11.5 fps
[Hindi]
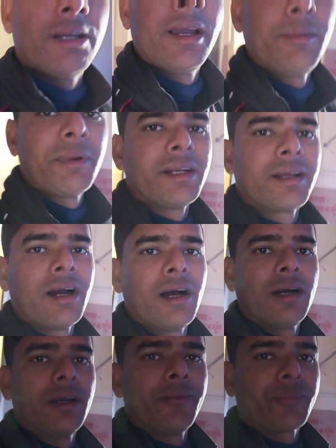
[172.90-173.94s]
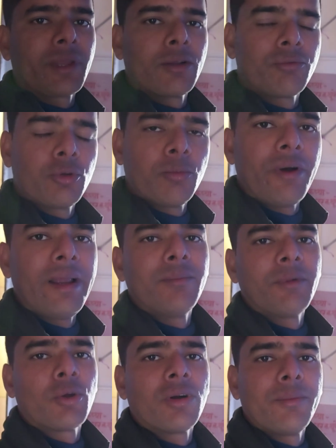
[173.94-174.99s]
जी है मैं इनका जो मोबाइल
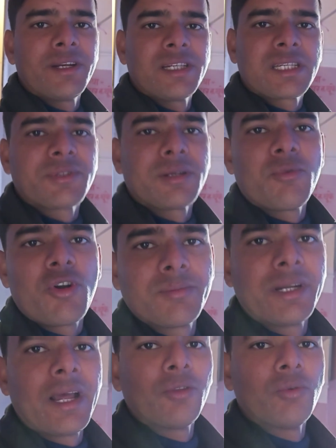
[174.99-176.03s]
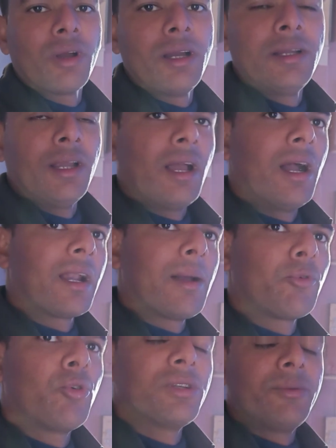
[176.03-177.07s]
नंबर होगा मैं डिस्क्रिप्शन बॉक्स में डाल दूंगा अगर
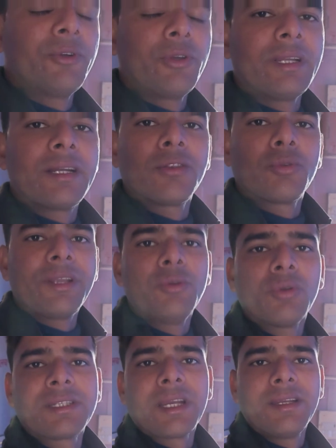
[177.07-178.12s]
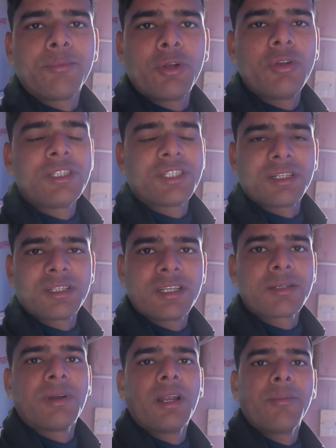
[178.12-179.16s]
आपको खोजने में कोई दिक्कत तो नहीं होना चाहिए बिल्कुल स्टेशन के
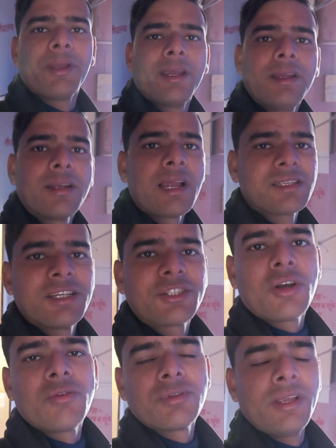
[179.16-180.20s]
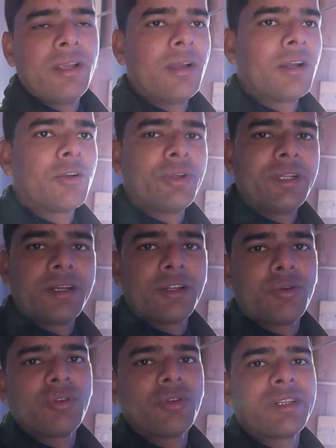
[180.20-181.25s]
जस्ट बगल में है राज गेस्ट हाउस अगर कोई
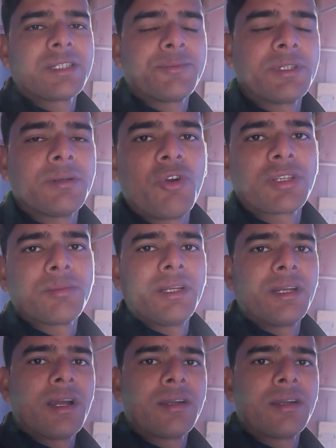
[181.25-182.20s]
दिक्कत हो तो डिस्क्रिप्शन बॉक्स में इनका